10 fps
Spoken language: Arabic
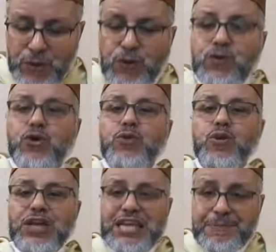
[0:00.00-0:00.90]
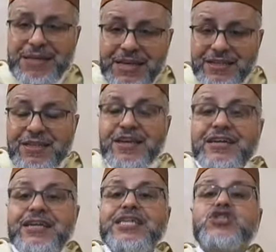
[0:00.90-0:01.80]
ونكونوا مقيمين
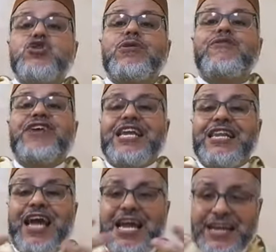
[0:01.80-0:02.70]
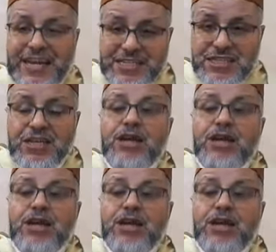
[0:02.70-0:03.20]
نكثروا من فعل الخيرات